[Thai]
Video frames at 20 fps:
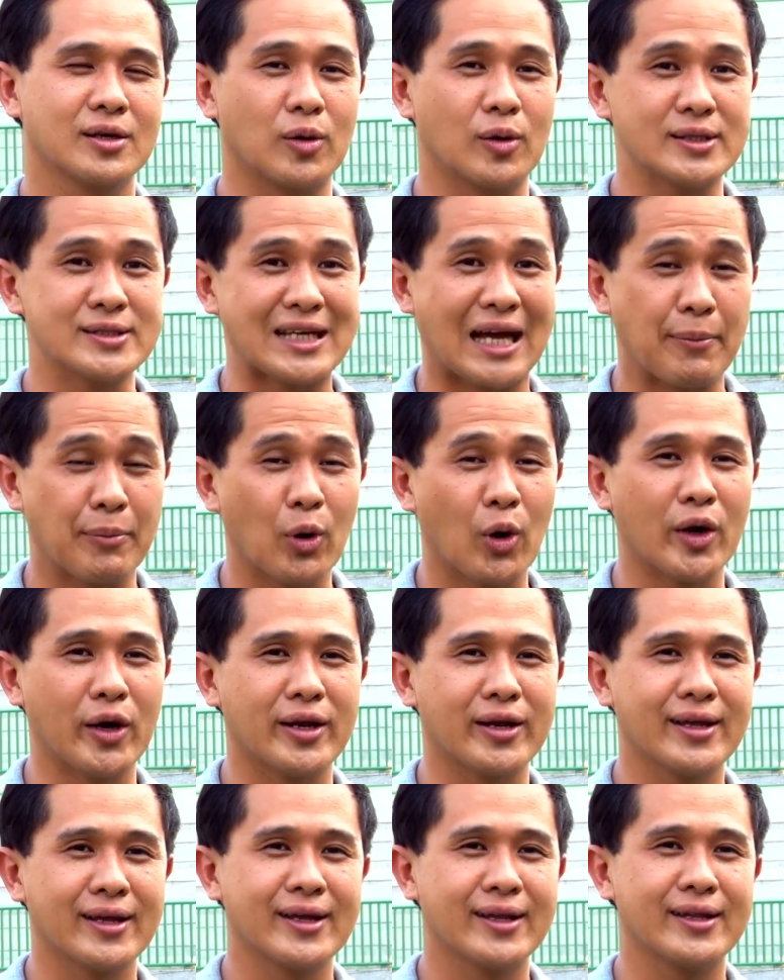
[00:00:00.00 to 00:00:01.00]
คน 3 คน
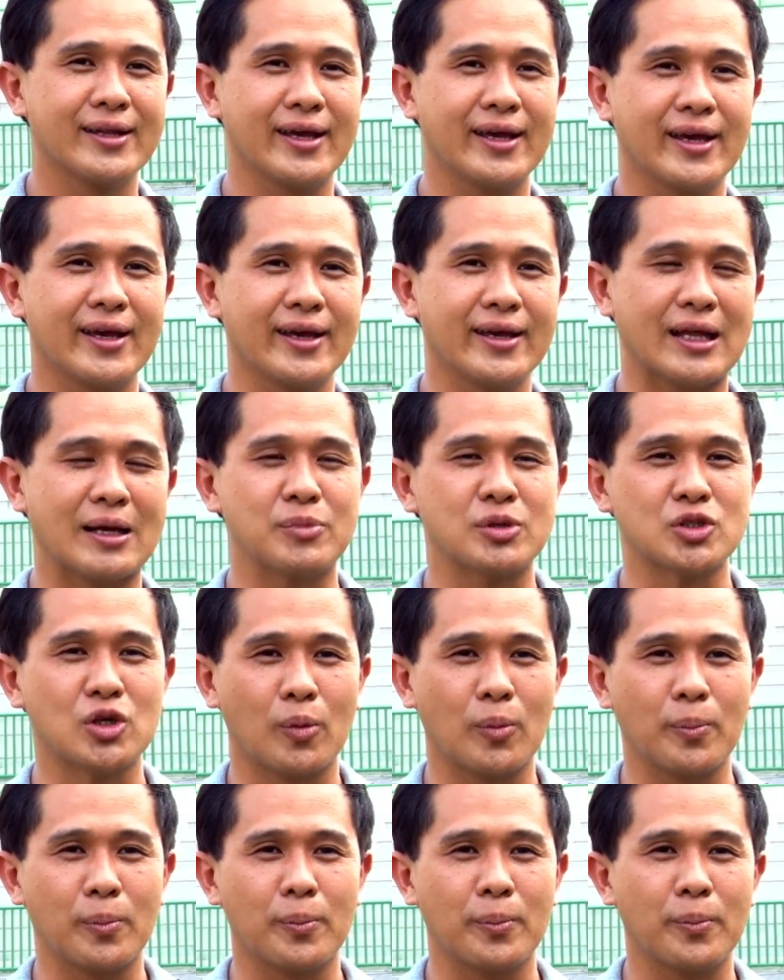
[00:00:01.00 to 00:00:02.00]
ที่ท่านผู้
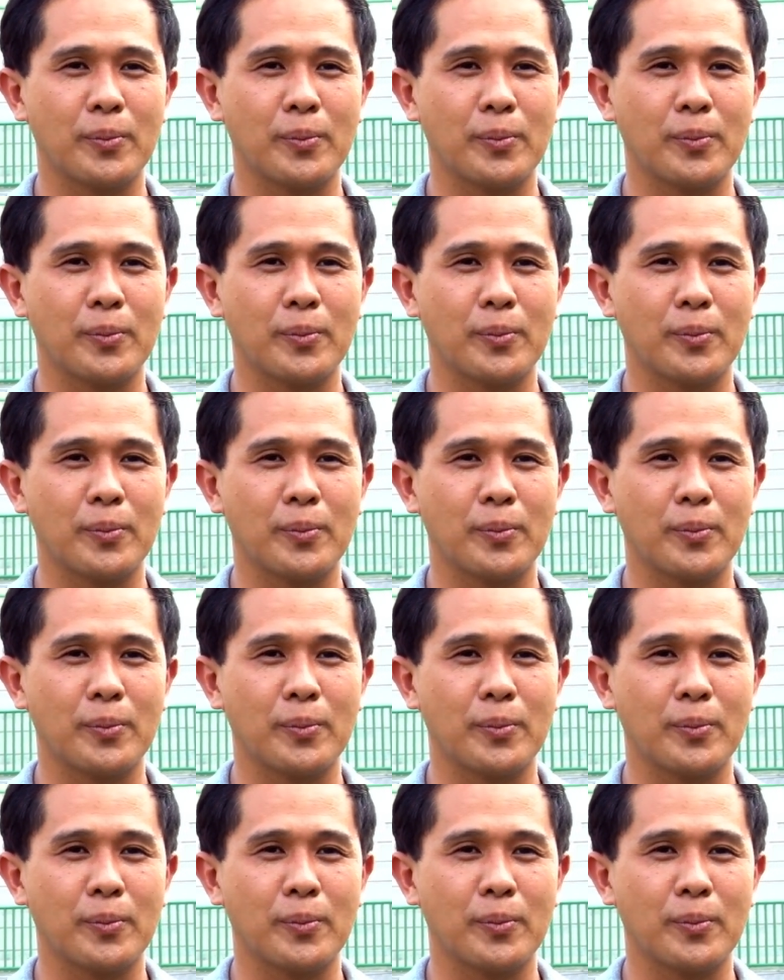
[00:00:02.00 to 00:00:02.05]
ชม